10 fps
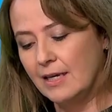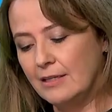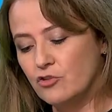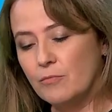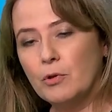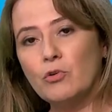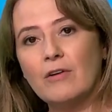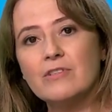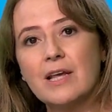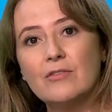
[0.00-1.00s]
de
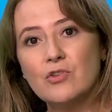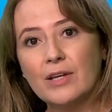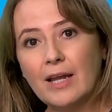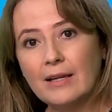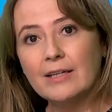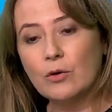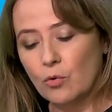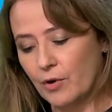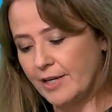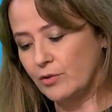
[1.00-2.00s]

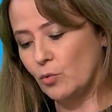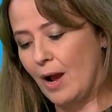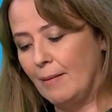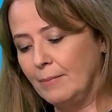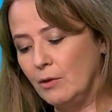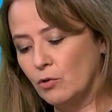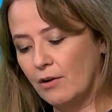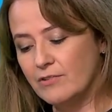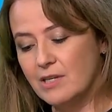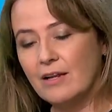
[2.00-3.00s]
1988 a
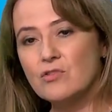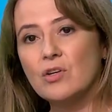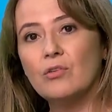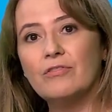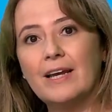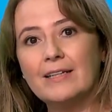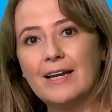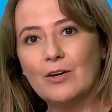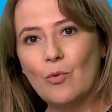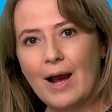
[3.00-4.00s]

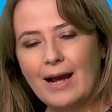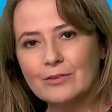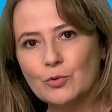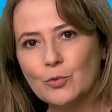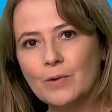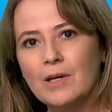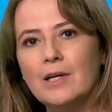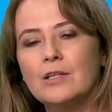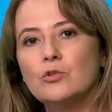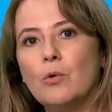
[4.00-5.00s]
1994,
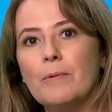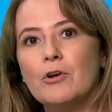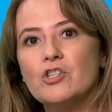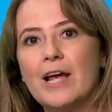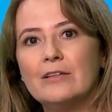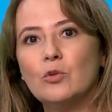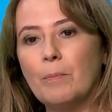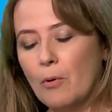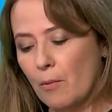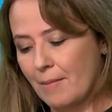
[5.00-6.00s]
do projeto
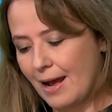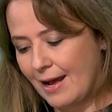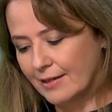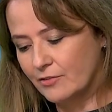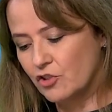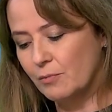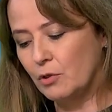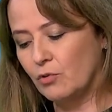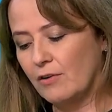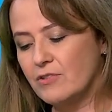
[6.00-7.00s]
POMAR, de
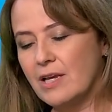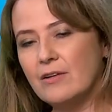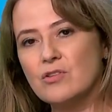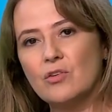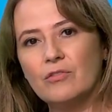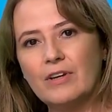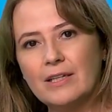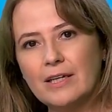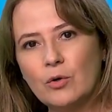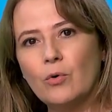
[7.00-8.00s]

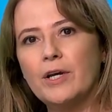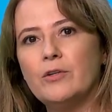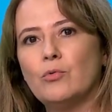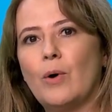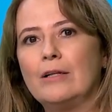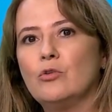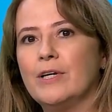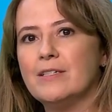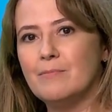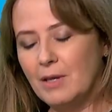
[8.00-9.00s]
1998 a
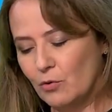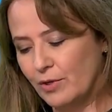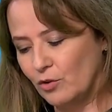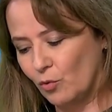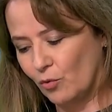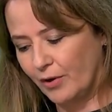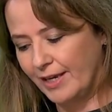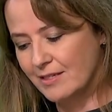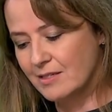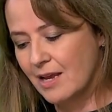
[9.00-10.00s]

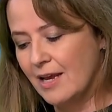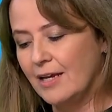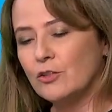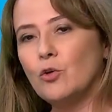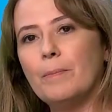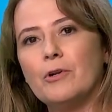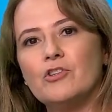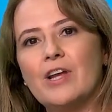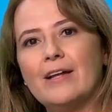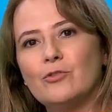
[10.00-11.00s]
2002, do
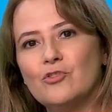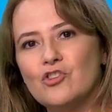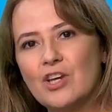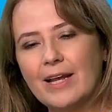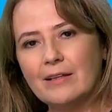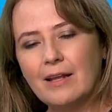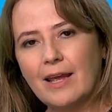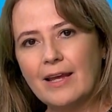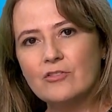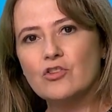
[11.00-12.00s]
projeto
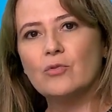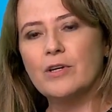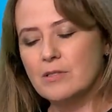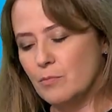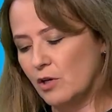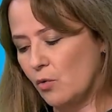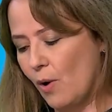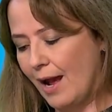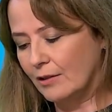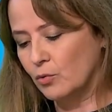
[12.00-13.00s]
Tietê de
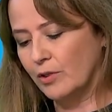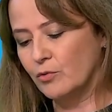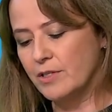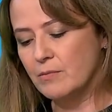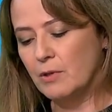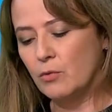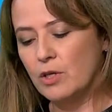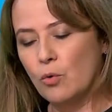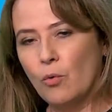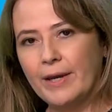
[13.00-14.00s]
2004 a
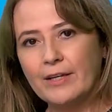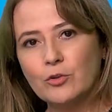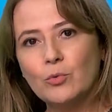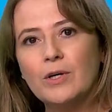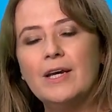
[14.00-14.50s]
2008